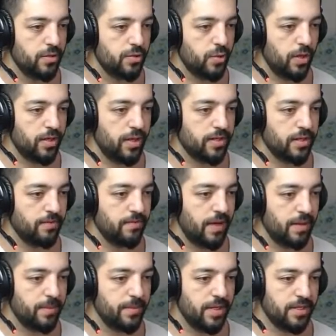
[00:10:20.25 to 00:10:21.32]
Şu an adam
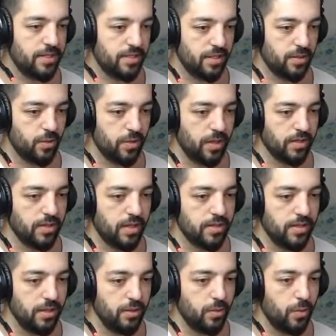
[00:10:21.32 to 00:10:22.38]
var mı geçecek
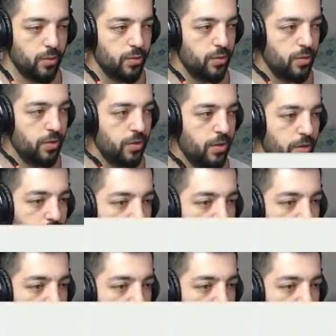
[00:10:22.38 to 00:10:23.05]
olanlardan onu